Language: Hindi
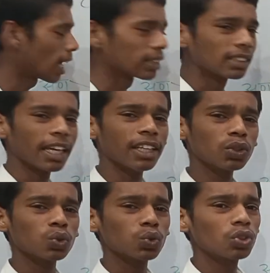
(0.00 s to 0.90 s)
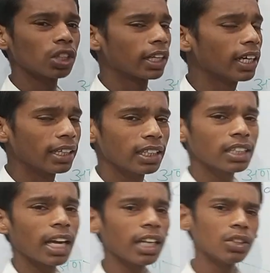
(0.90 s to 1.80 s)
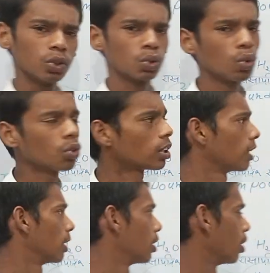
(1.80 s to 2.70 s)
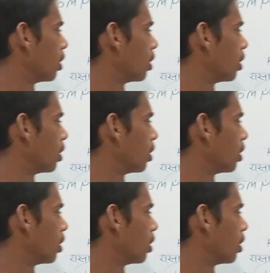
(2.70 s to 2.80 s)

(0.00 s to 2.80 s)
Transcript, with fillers: ये रासायनिक सूत्र है ये क्या है सूत्र है